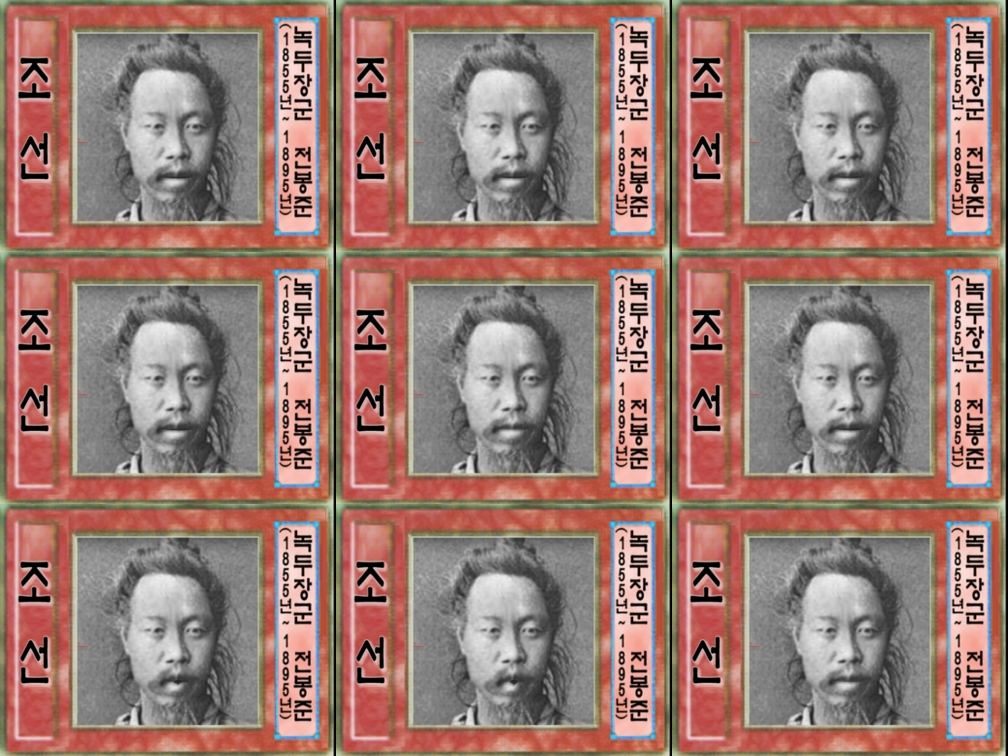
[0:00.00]
그러나
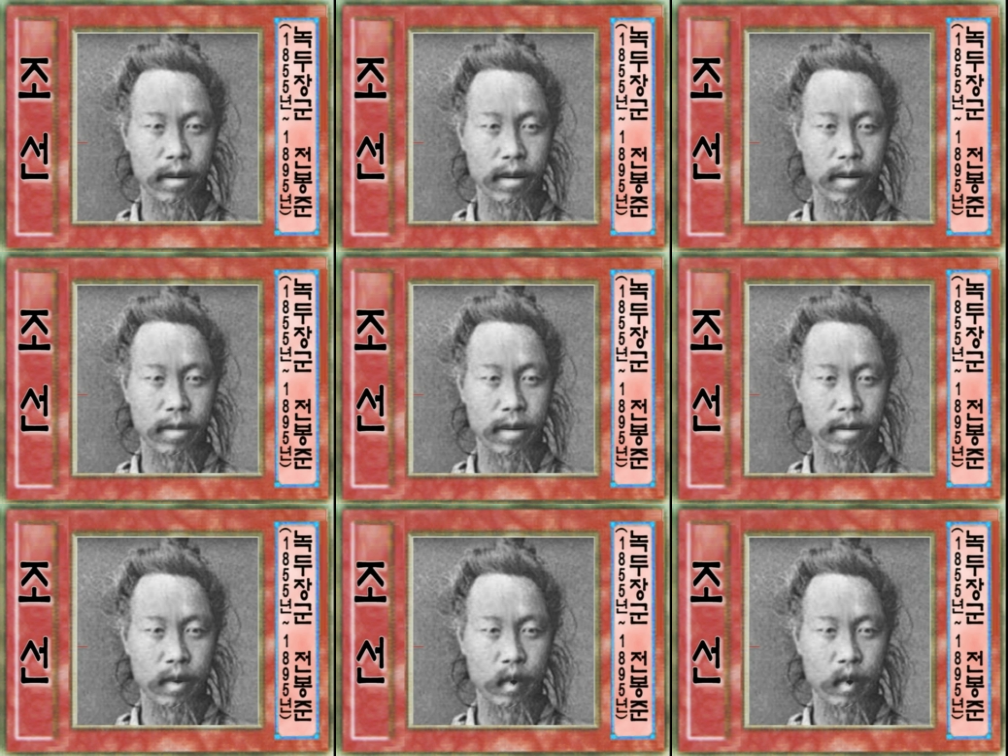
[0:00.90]
용태 또한
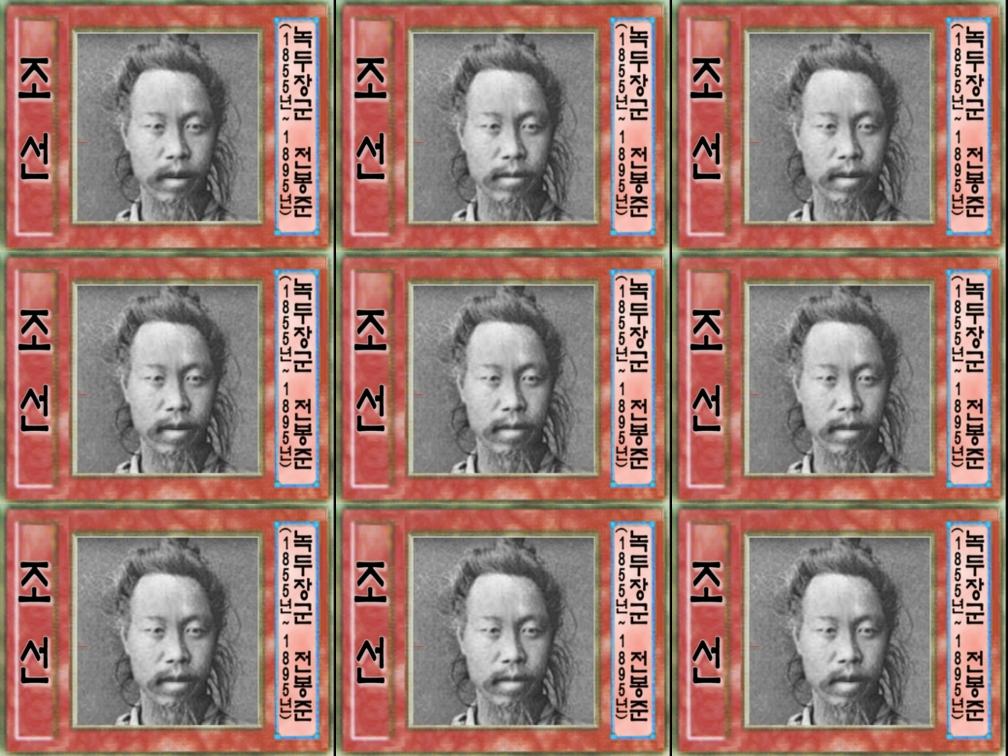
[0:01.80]
횡포가 심하여
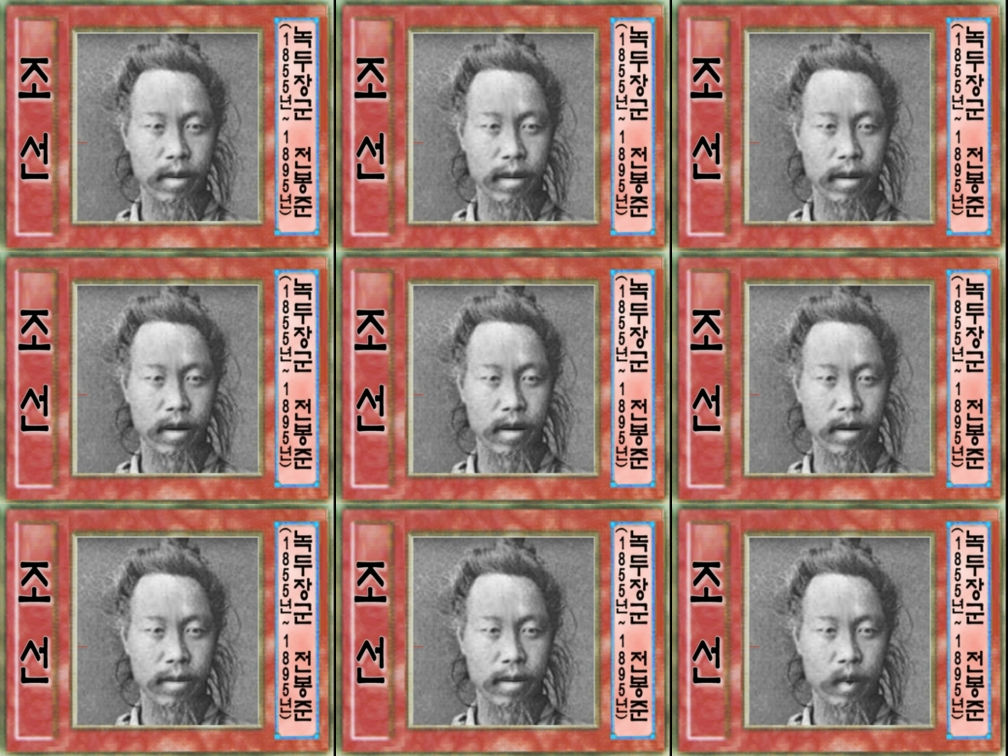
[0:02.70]
전봉주는
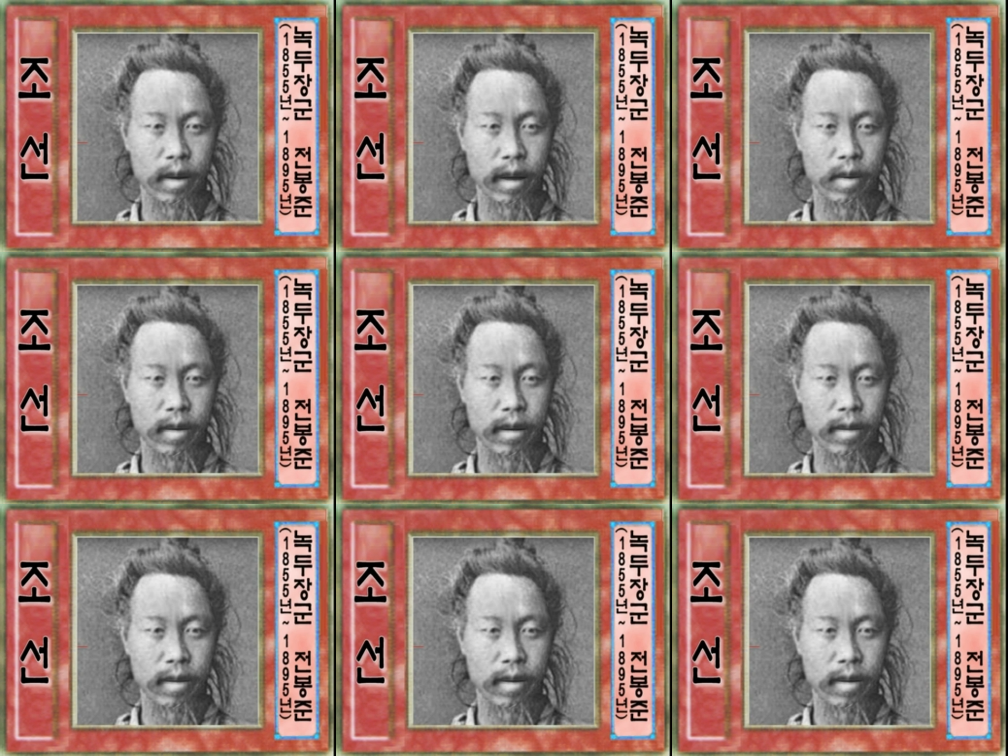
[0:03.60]
다시
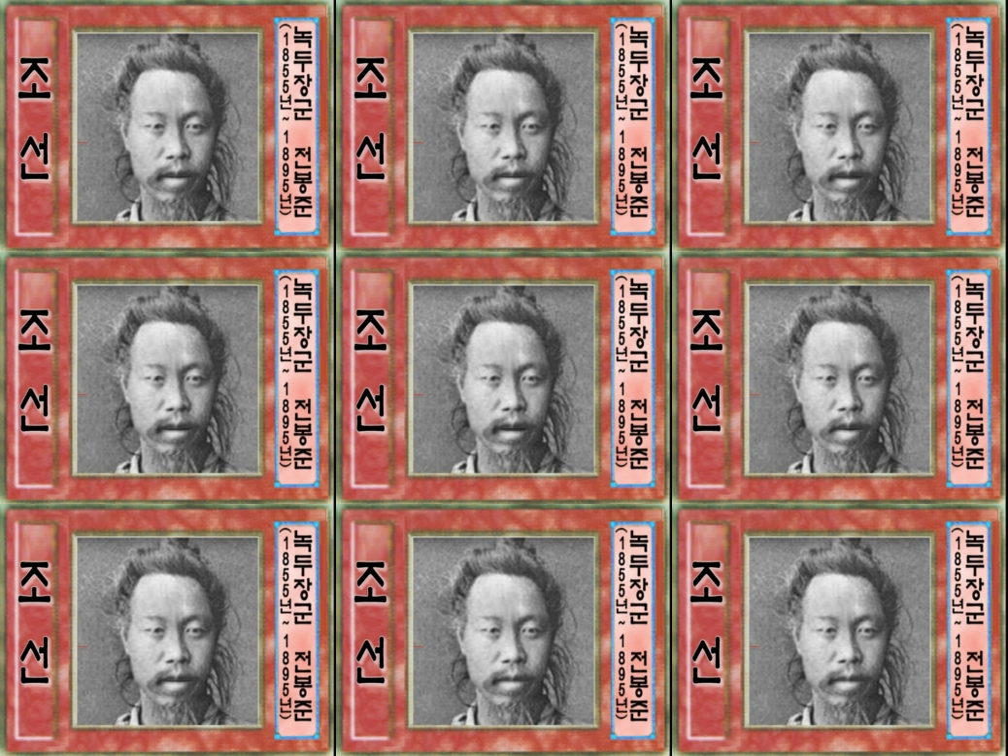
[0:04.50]
농민군을 조직하고
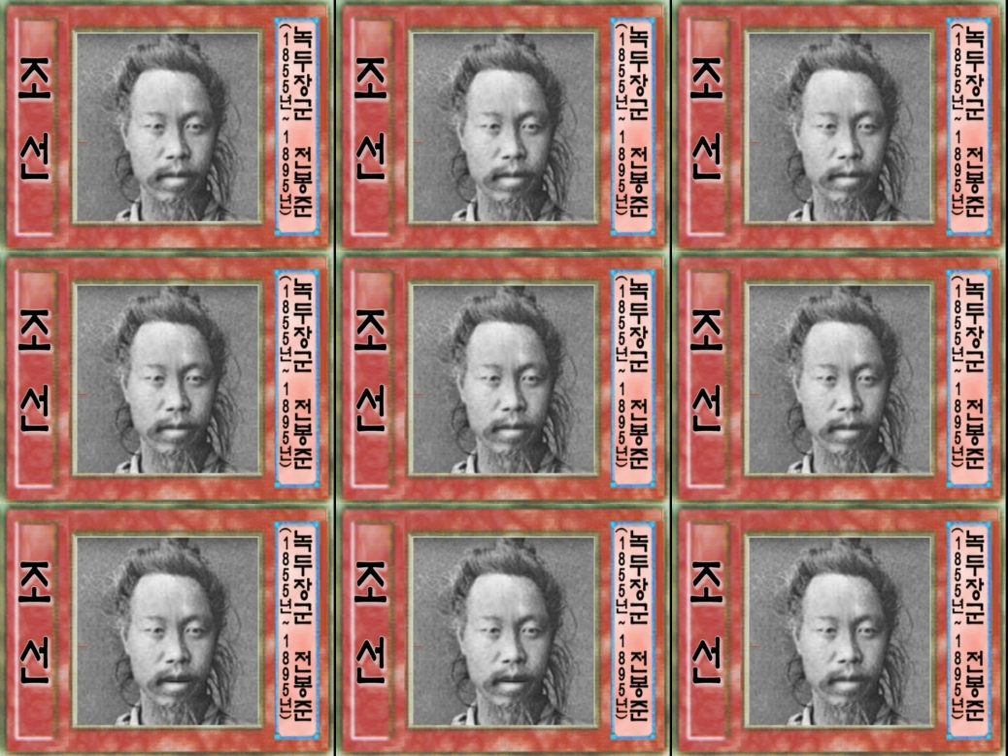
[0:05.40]
서양과
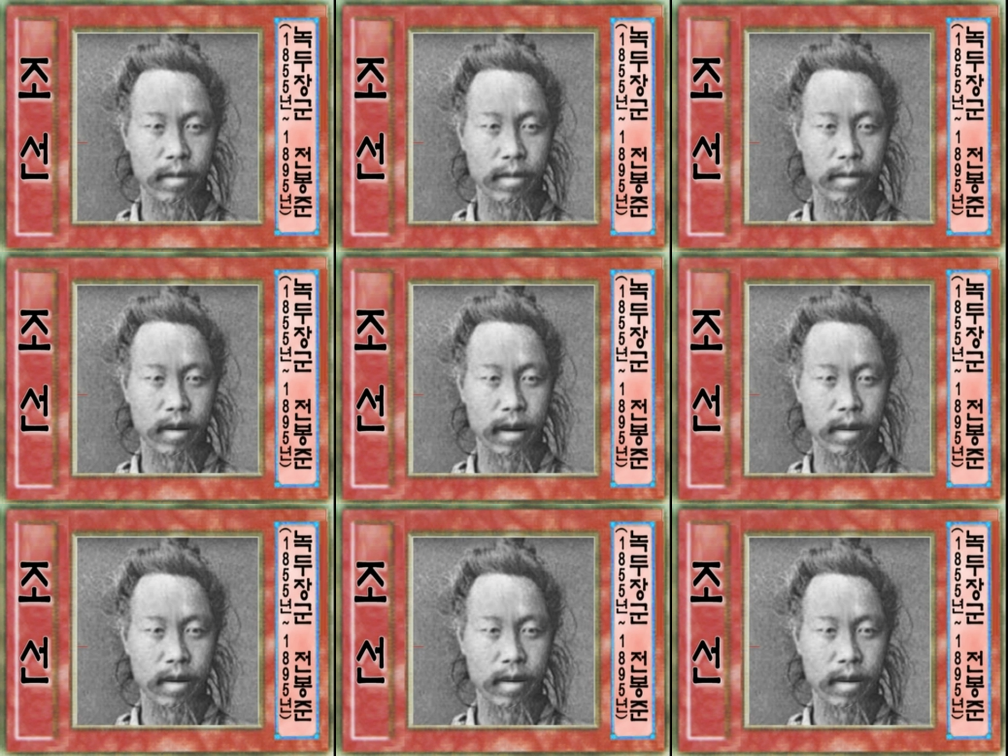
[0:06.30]
외척 배척,
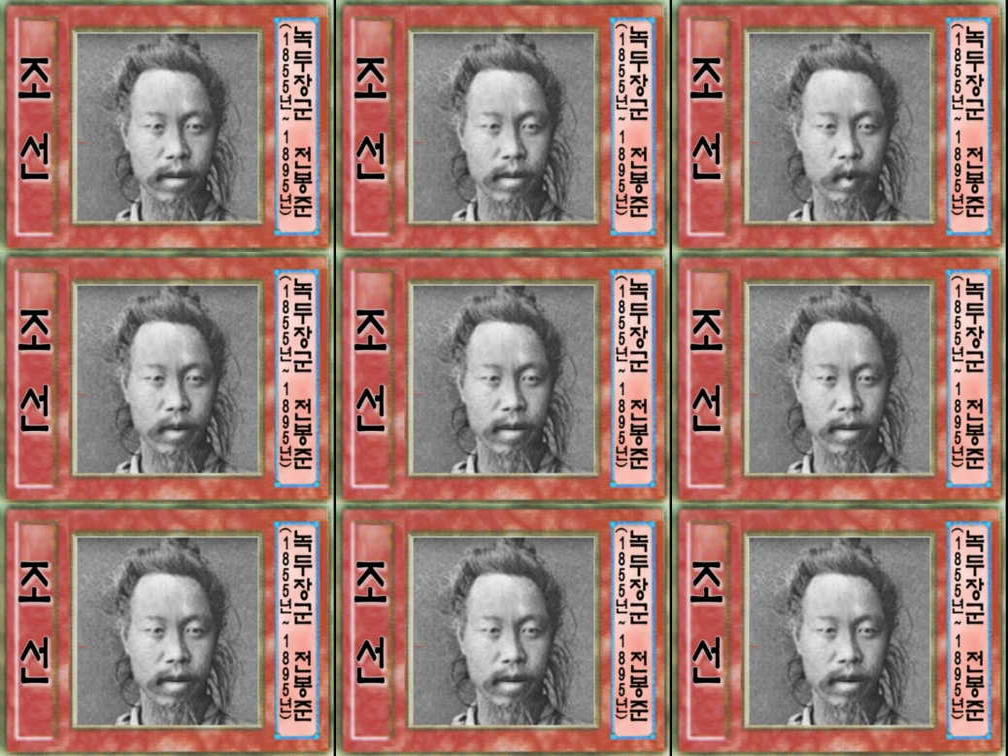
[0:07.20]
부패한 관리 추방,